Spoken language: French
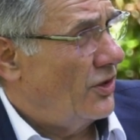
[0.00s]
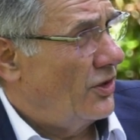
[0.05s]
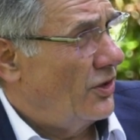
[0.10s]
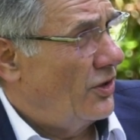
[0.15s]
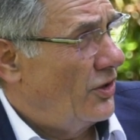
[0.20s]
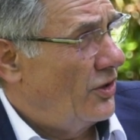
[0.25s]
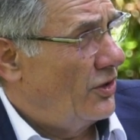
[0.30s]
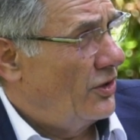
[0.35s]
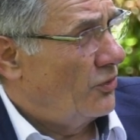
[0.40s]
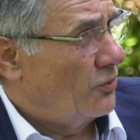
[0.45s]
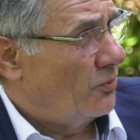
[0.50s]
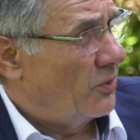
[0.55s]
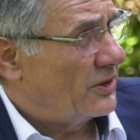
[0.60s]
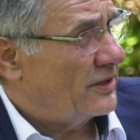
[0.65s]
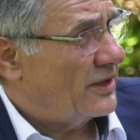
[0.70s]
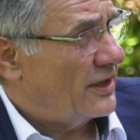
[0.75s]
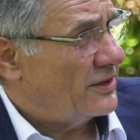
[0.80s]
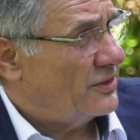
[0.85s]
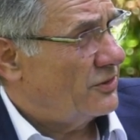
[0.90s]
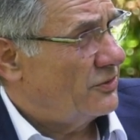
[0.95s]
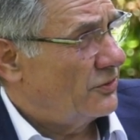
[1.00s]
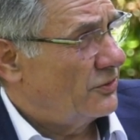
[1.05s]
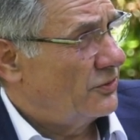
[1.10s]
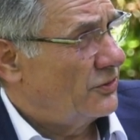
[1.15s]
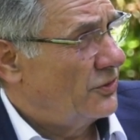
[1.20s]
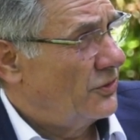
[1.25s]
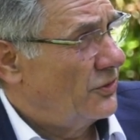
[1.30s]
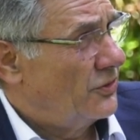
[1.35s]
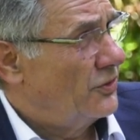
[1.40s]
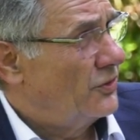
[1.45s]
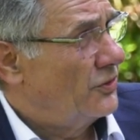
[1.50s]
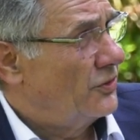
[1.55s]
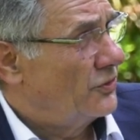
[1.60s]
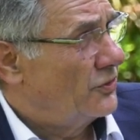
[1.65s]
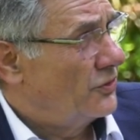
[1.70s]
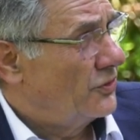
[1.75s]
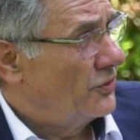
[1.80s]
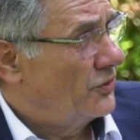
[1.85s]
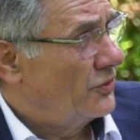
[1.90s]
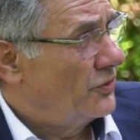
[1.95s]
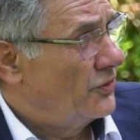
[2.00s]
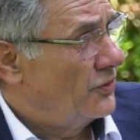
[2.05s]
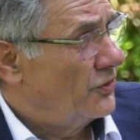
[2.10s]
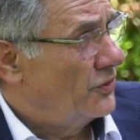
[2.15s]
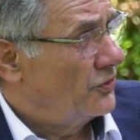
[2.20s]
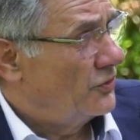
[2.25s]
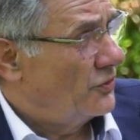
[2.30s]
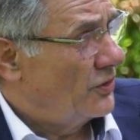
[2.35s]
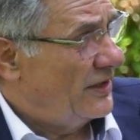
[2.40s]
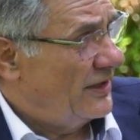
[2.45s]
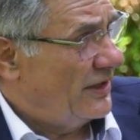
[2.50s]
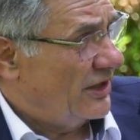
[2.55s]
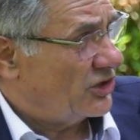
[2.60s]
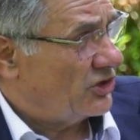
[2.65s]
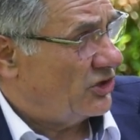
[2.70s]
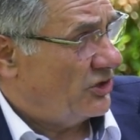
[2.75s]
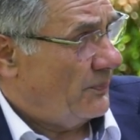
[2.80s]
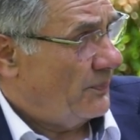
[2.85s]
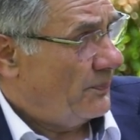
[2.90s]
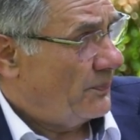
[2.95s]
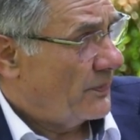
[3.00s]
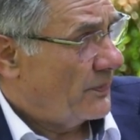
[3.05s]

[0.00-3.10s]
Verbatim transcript: euh, l'augmentation de, l'énergie.